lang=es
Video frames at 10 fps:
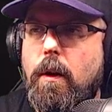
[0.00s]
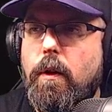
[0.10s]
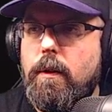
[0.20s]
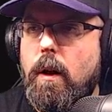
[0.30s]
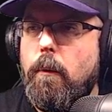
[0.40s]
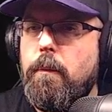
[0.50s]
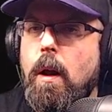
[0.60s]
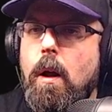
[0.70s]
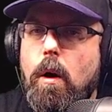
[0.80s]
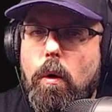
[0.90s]
centrado
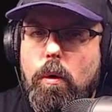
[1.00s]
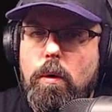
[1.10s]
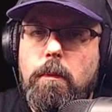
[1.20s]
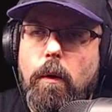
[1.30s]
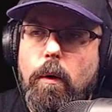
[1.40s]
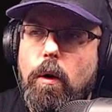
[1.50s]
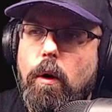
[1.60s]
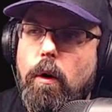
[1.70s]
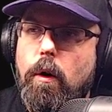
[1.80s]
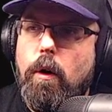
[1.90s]
un
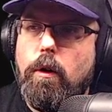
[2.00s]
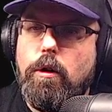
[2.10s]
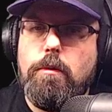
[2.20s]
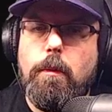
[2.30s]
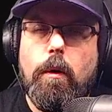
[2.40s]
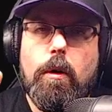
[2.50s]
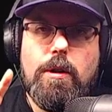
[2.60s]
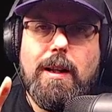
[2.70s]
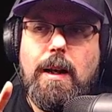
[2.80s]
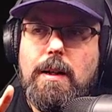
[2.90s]
módulo, dos módulos
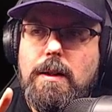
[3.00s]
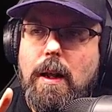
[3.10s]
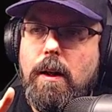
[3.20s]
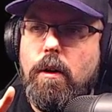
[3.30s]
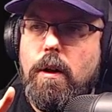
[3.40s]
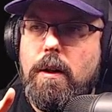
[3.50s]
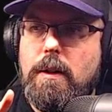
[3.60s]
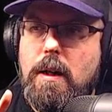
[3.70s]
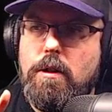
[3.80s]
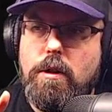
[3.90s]
de tres, de cañones de
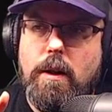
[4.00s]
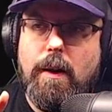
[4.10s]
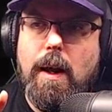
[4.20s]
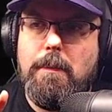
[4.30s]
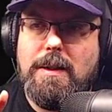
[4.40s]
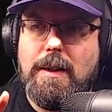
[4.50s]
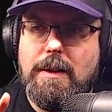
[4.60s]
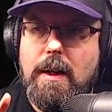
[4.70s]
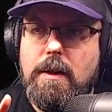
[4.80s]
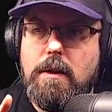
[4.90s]
tres, o sea, de armas de
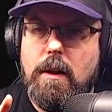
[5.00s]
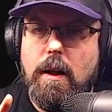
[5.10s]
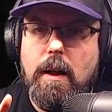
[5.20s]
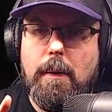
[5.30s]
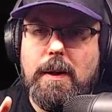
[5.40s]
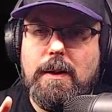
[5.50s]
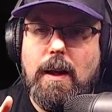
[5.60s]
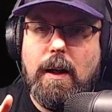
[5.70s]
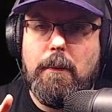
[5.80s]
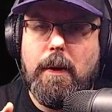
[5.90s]
tres, en la parte de
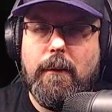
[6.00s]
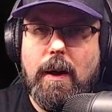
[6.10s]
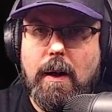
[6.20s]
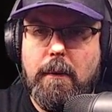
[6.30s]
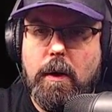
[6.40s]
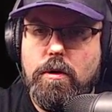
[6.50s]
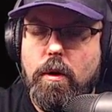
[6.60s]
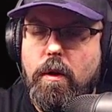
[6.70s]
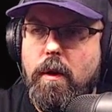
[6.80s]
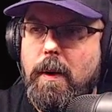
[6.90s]
arriba de la nave,
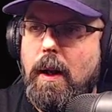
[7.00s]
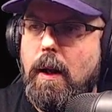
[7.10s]
justo encima de la